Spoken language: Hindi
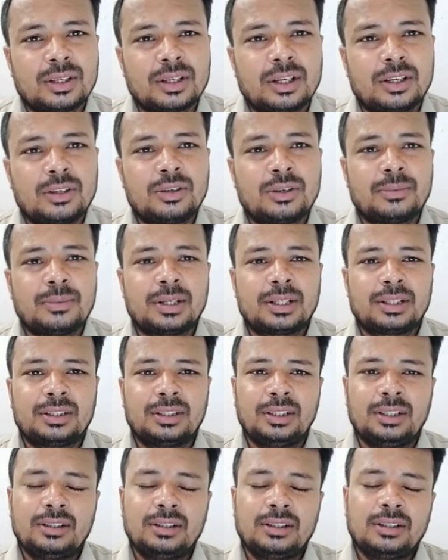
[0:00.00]
अनुक्रमांक
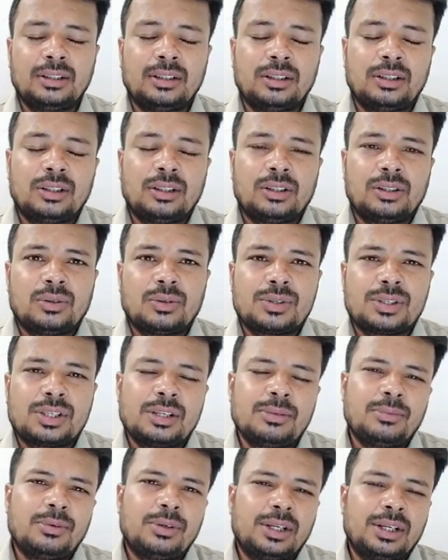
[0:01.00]
तीन
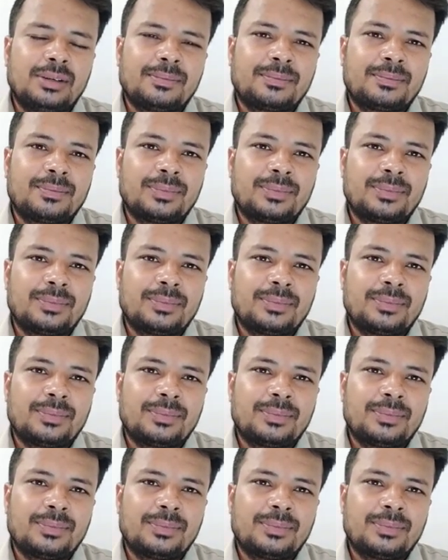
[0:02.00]
उसने बोला